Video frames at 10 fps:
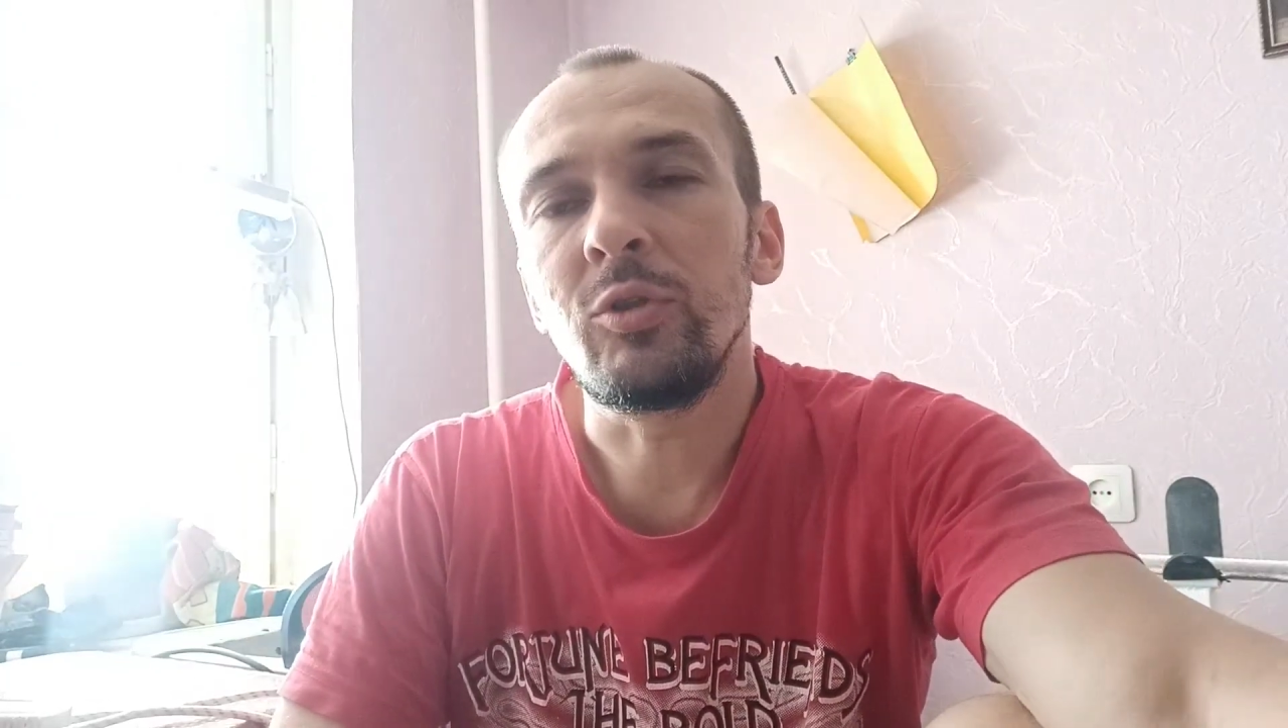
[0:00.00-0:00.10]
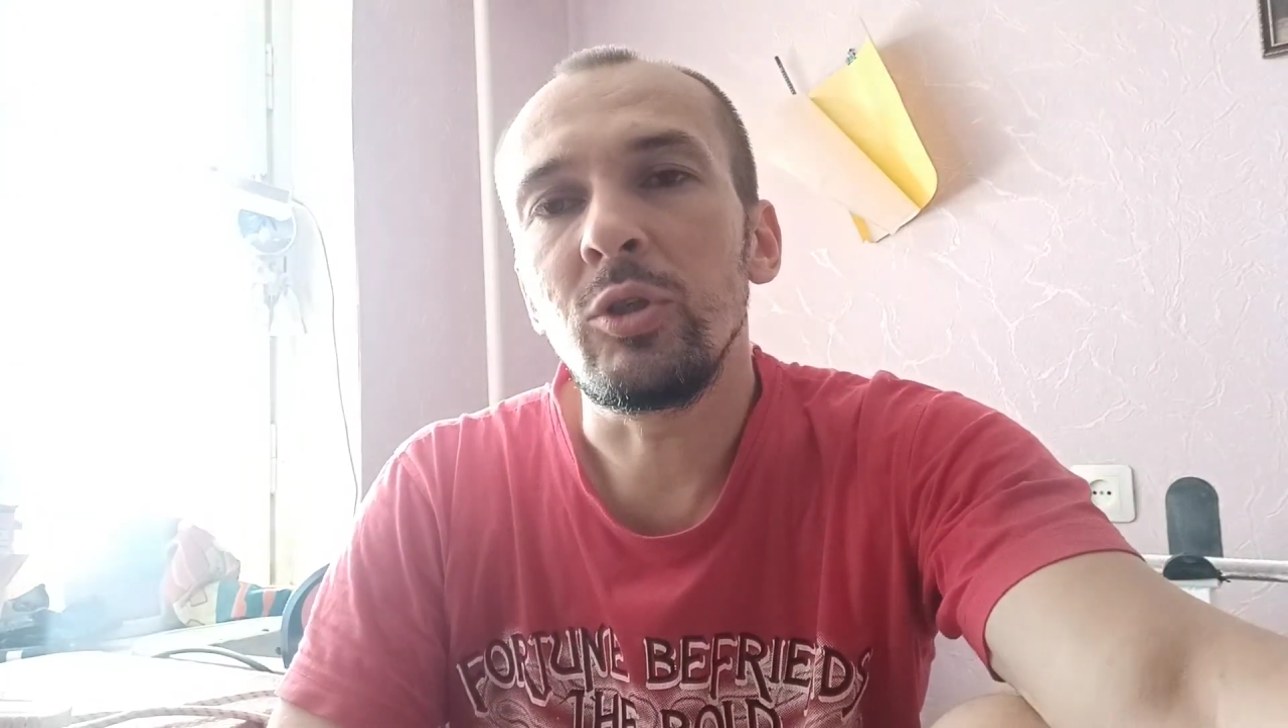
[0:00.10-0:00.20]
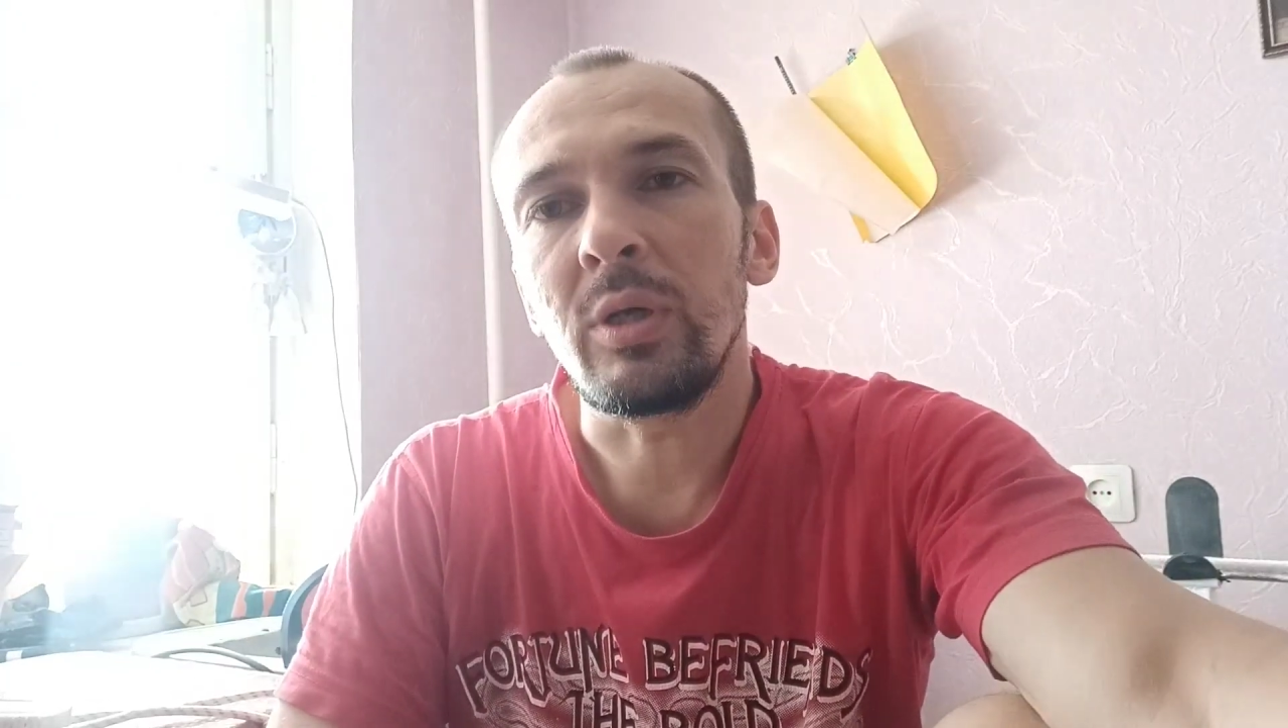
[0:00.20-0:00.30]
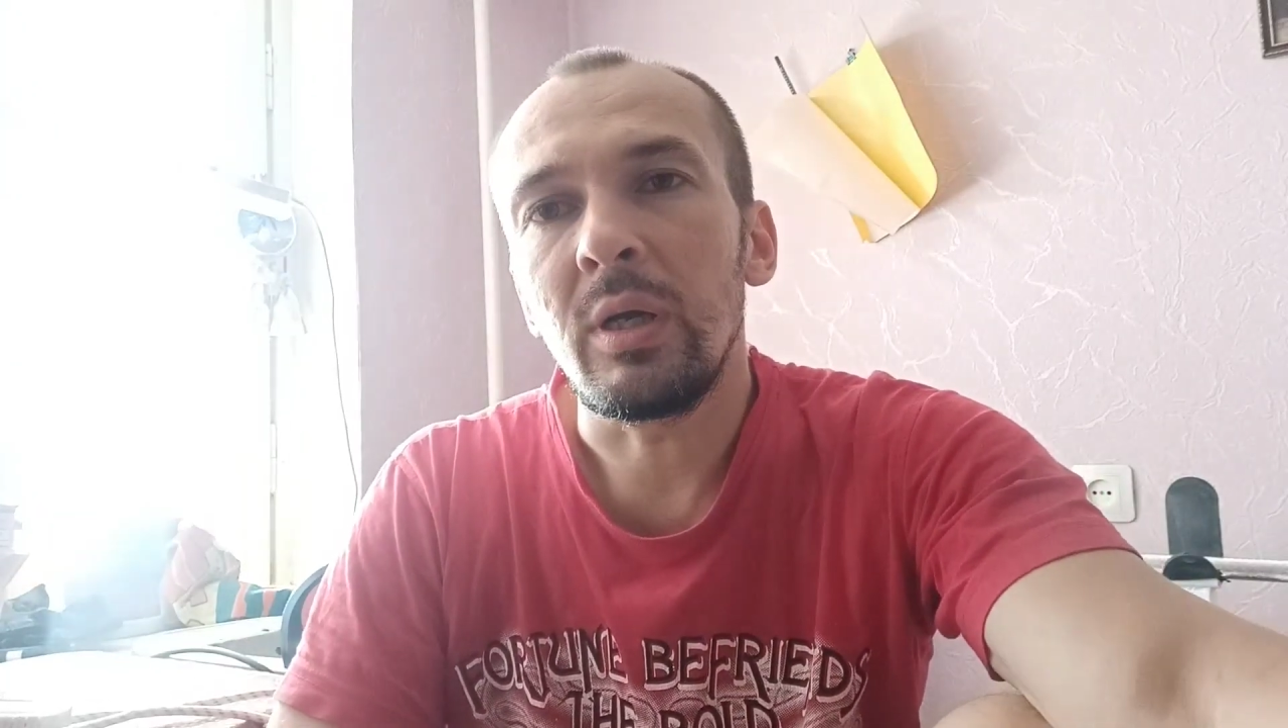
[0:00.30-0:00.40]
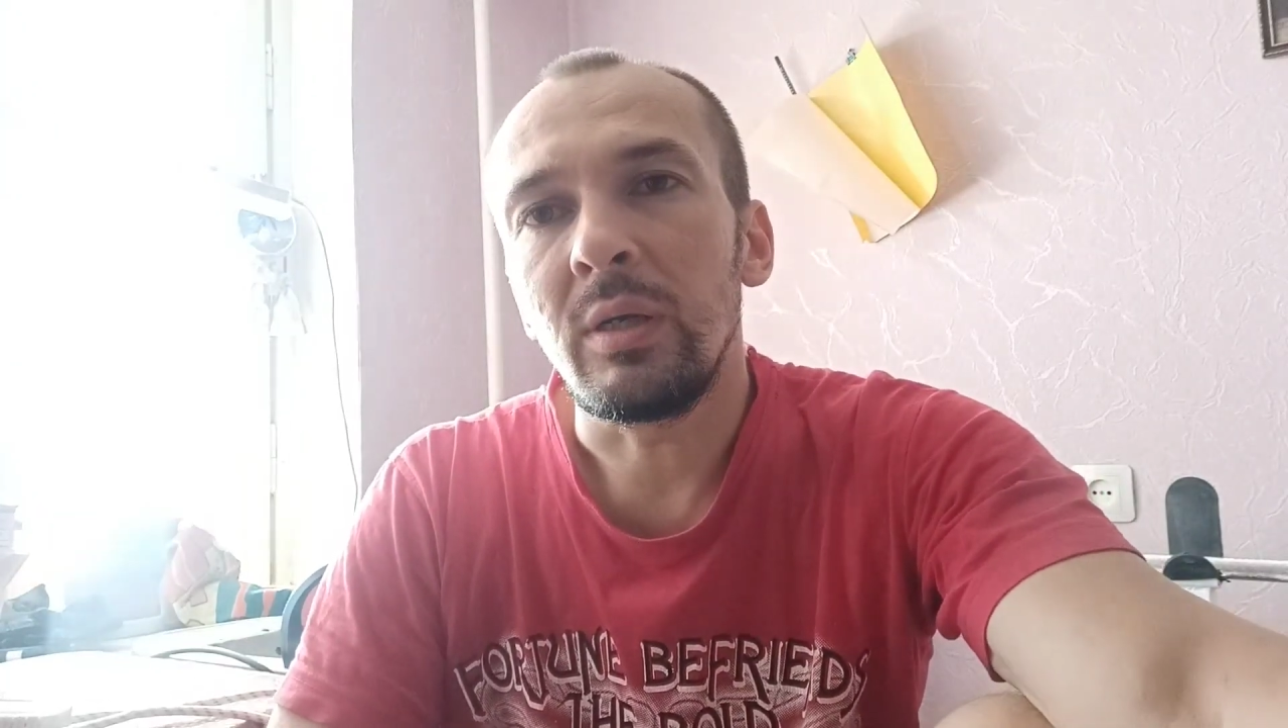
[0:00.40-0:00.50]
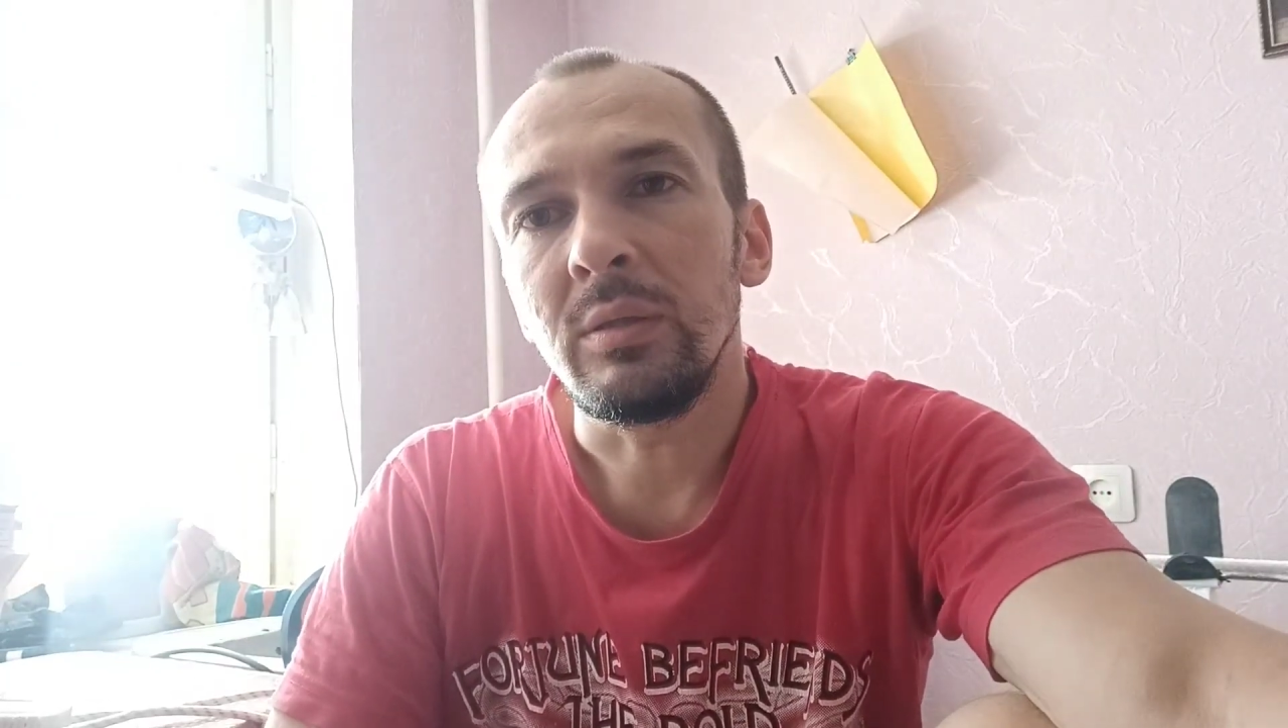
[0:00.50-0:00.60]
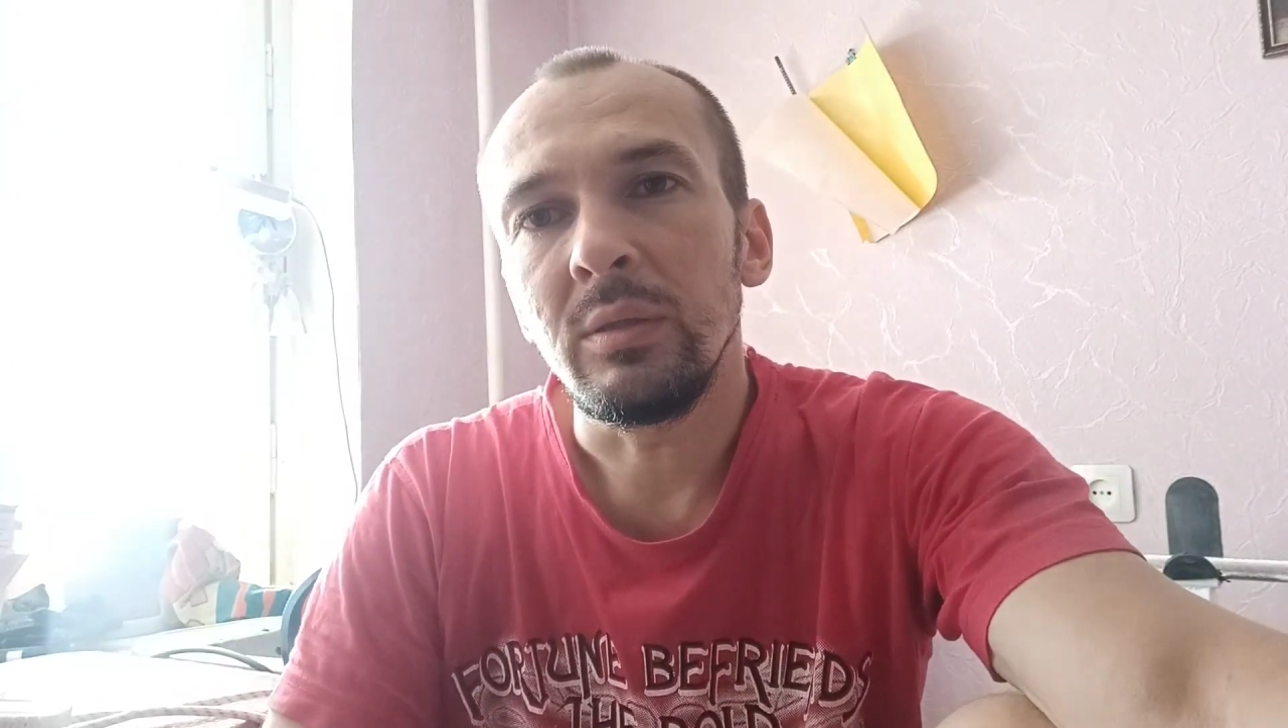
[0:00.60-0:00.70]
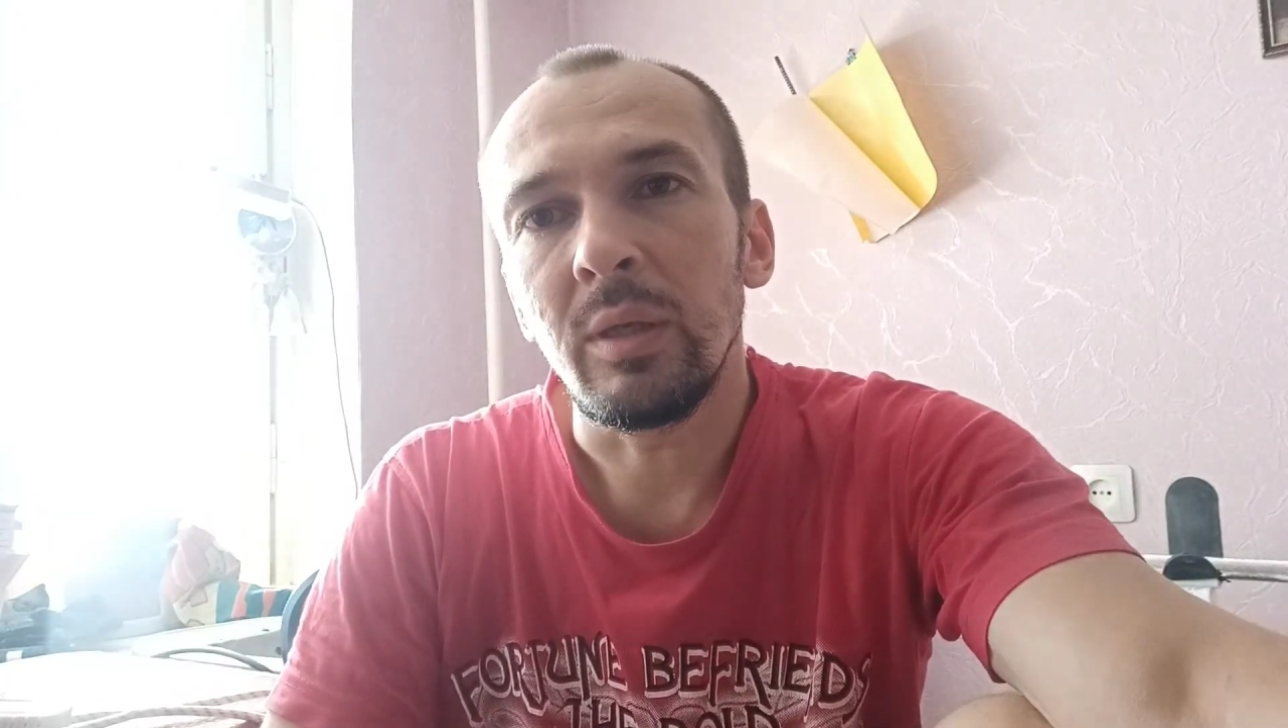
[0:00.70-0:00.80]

вчера